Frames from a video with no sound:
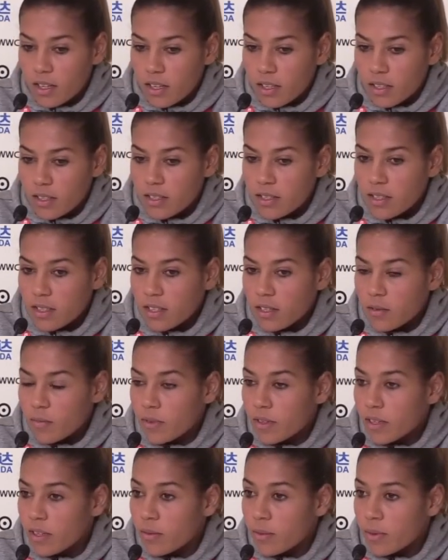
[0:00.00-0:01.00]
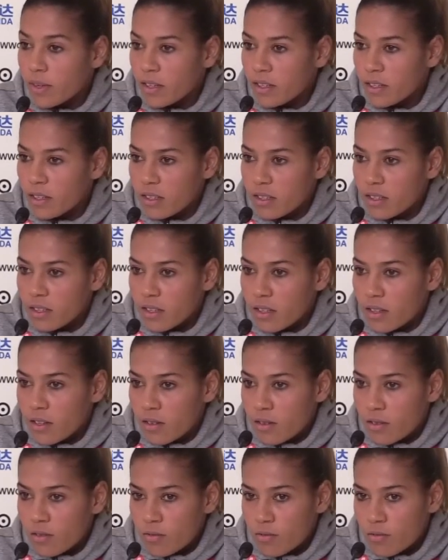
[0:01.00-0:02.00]
دي زيكيب لي كبار
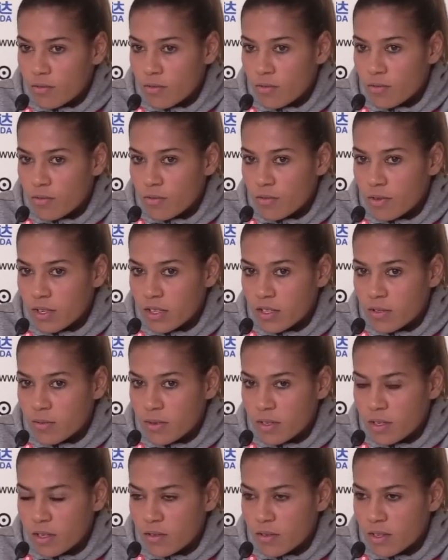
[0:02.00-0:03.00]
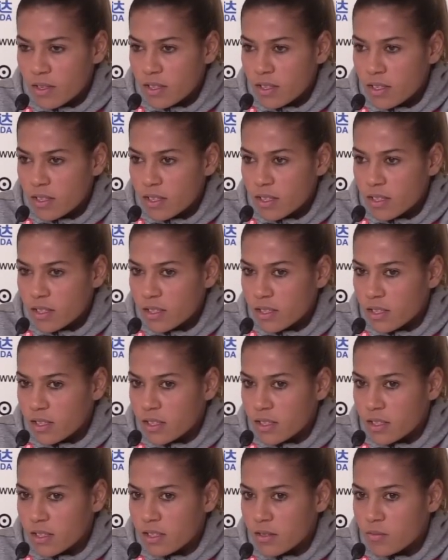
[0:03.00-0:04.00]
وكنتمناو
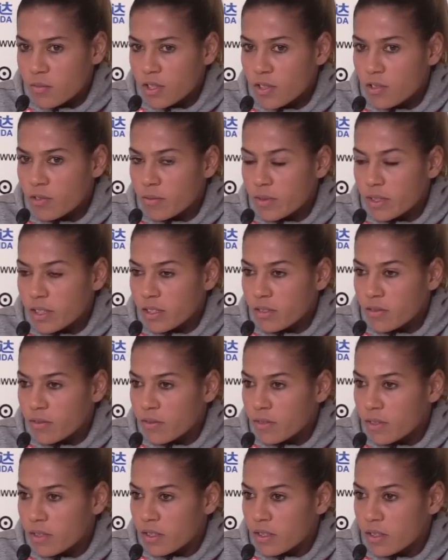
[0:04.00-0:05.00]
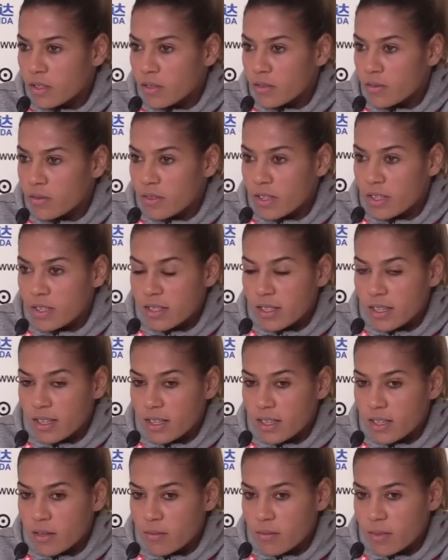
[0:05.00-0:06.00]
اننا نمشيو بعيد في, في كاس
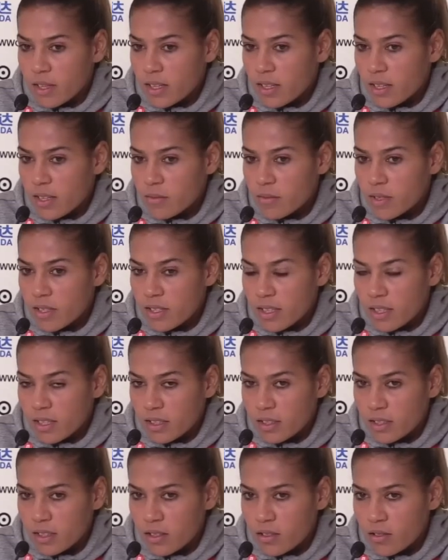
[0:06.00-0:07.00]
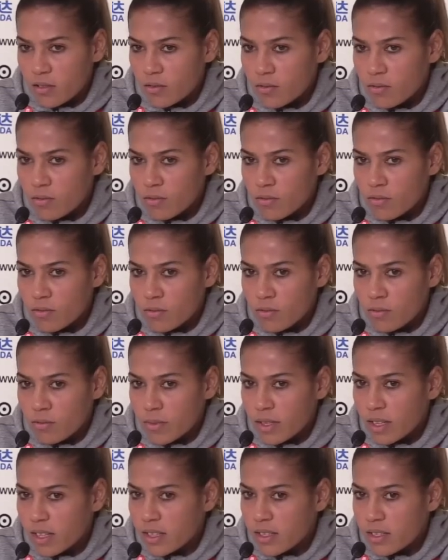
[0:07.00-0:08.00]
العالم حنا مستعدين
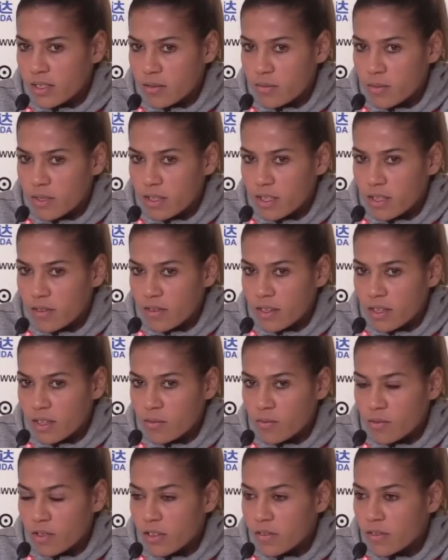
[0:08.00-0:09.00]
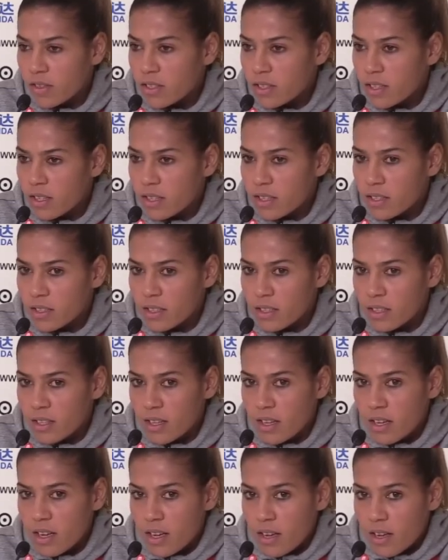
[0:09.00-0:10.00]
ومركزين بزاف لهاد المنافسه هذه
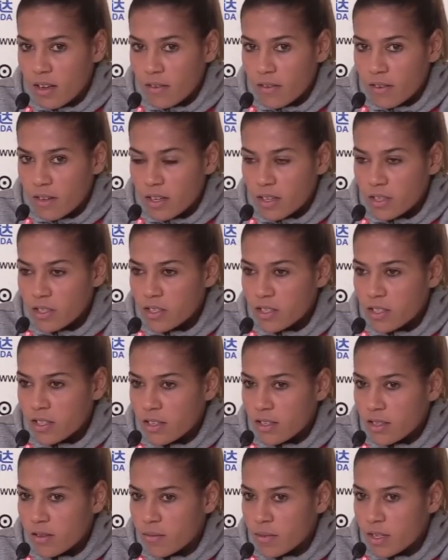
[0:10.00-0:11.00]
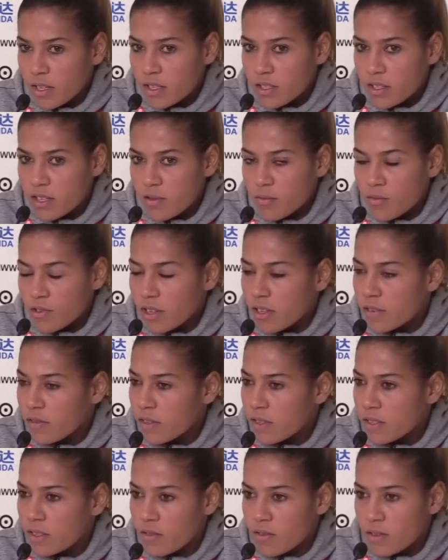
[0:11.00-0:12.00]
فجينا من اجل
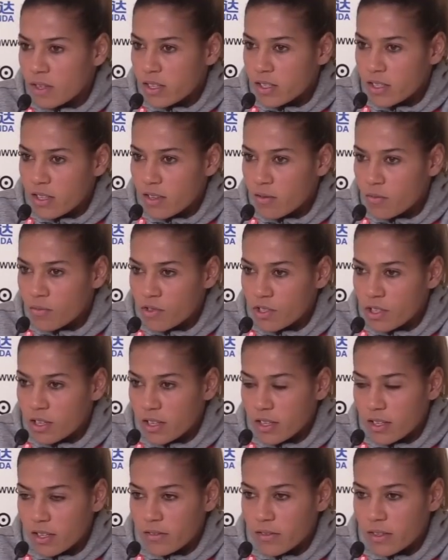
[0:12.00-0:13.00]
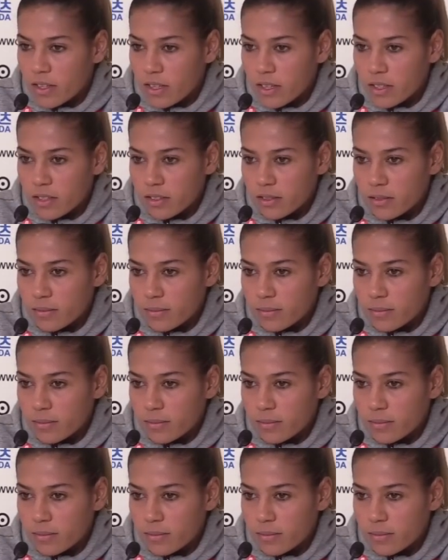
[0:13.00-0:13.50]
المنافسه وليس للمشاركه فقط